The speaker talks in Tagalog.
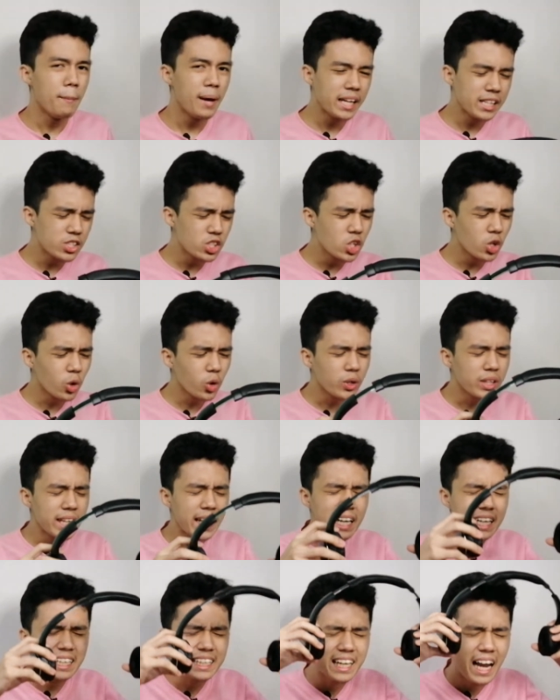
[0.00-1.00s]
Medyo
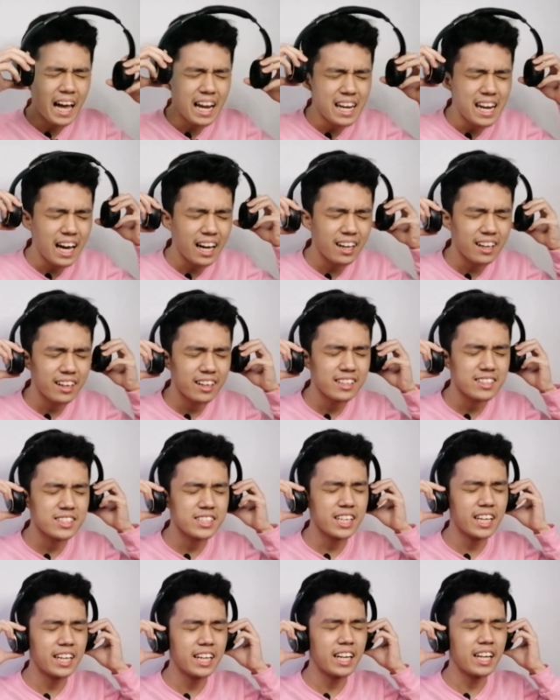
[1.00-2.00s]
naglalak
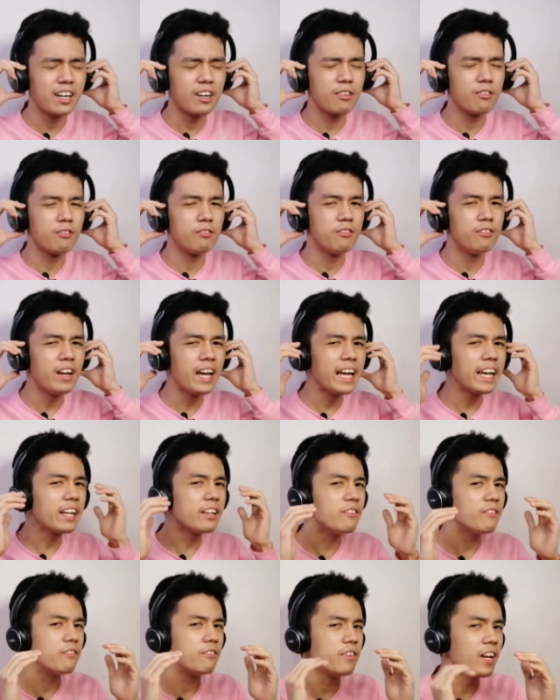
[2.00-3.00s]
rin siya ng
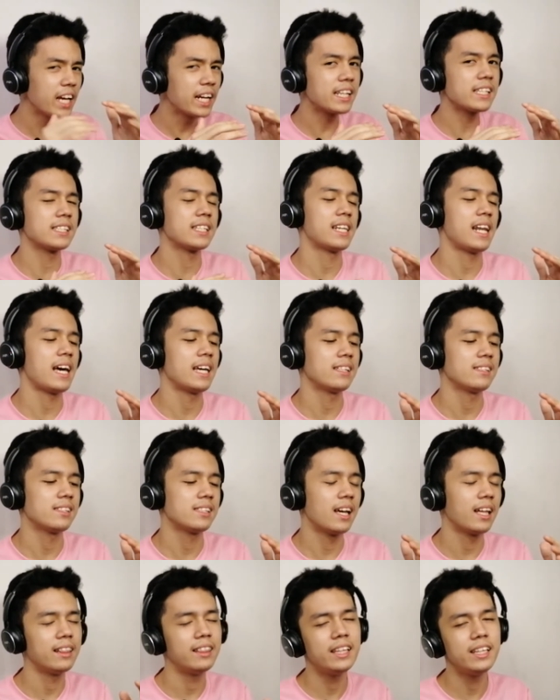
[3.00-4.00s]
very very slight
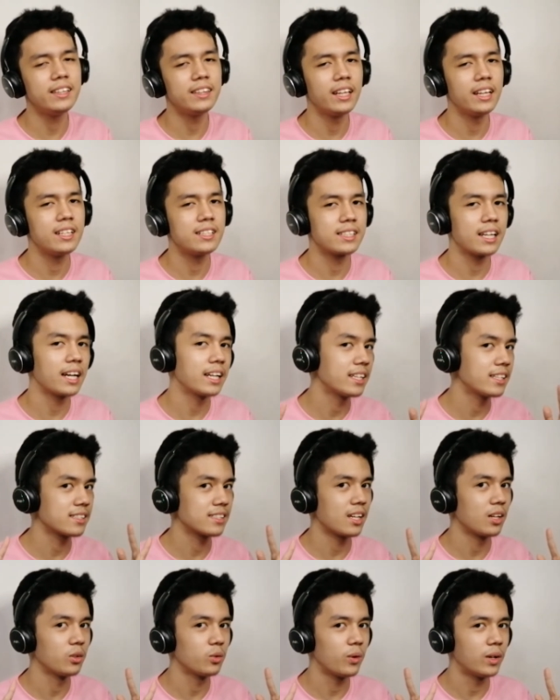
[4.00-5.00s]
sa detail sa
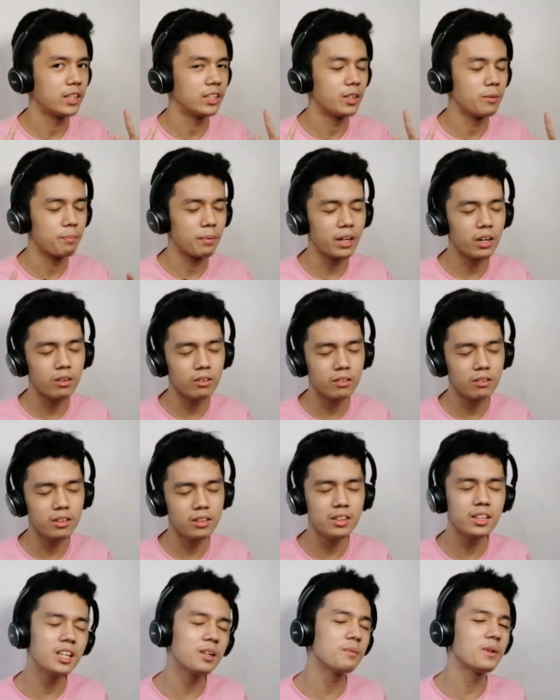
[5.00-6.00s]
kanyang sound quality pero
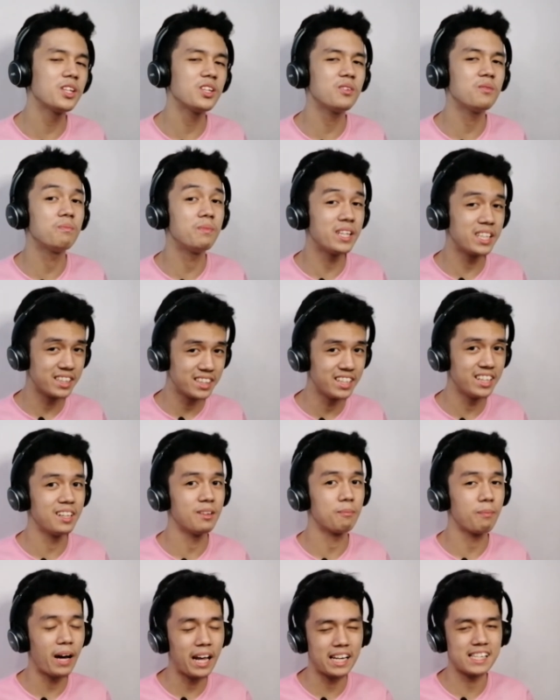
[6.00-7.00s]
hindi naman yan big
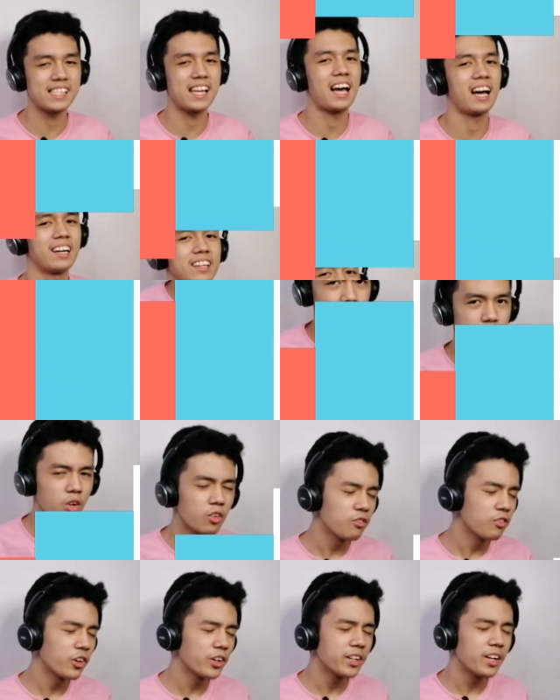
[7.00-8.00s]
deal para sa akin.
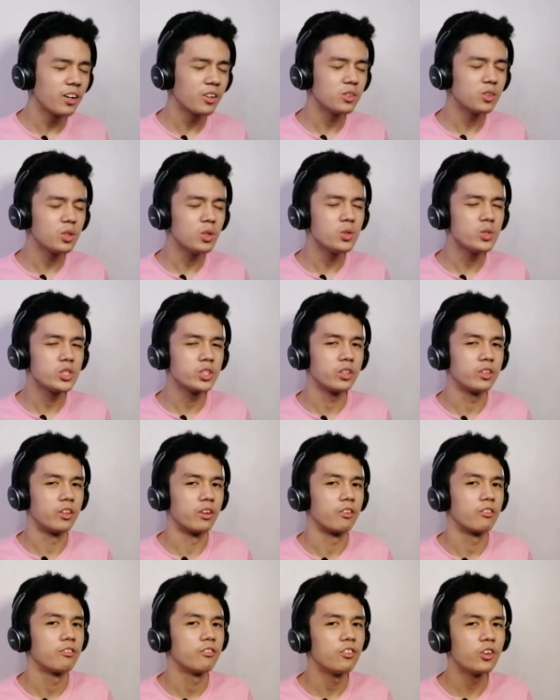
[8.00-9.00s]
So for the
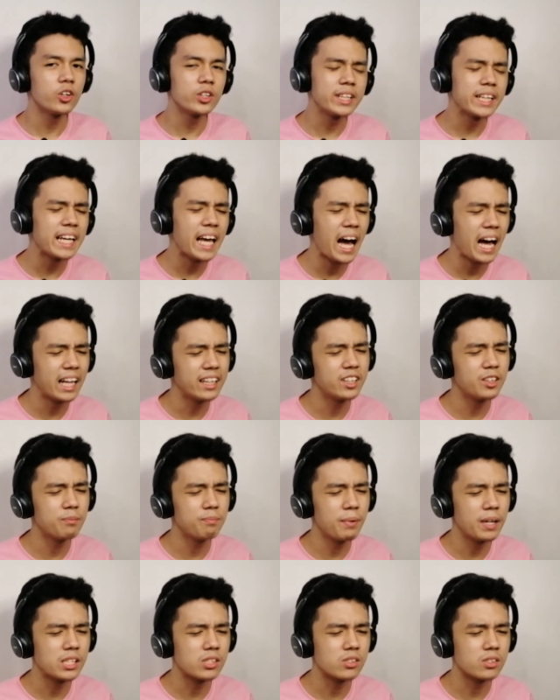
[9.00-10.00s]
conclusion, for
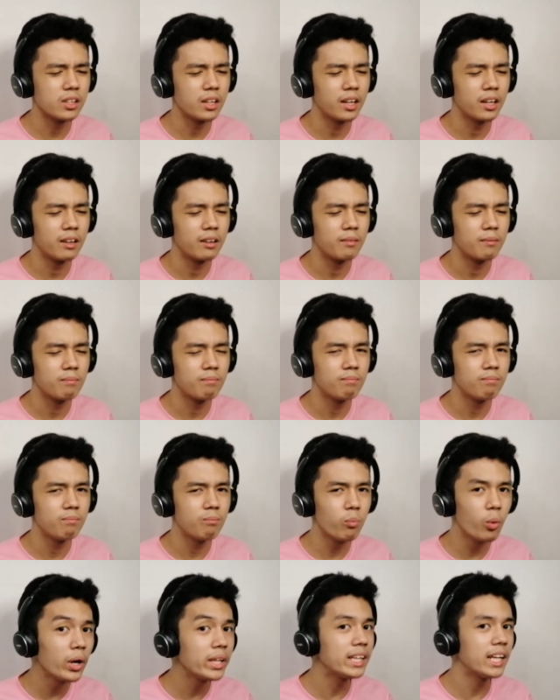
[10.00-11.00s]
300 pesos eh,
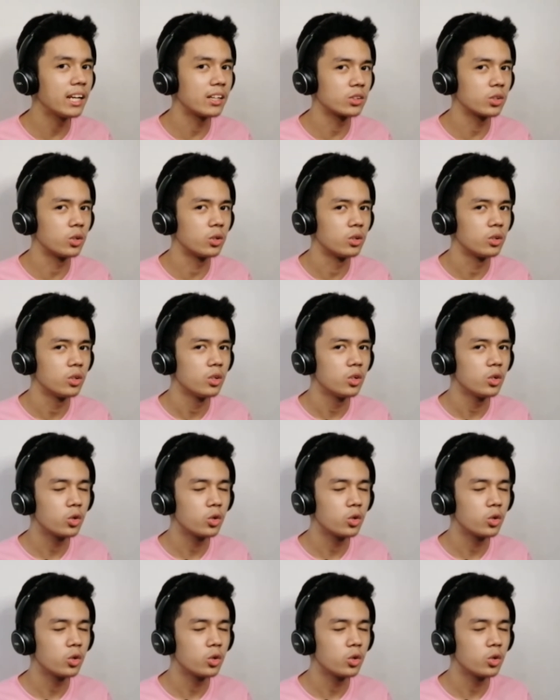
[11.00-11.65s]
pwede na to